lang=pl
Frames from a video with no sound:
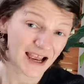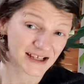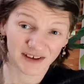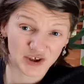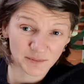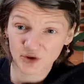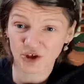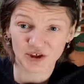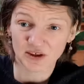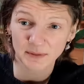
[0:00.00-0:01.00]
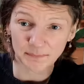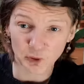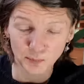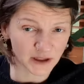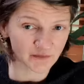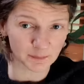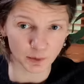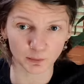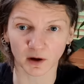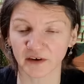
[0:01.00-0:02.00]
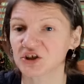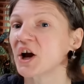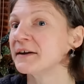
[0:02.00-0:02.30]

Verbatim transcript: Zawsze możecie sobie próbki wypróbować.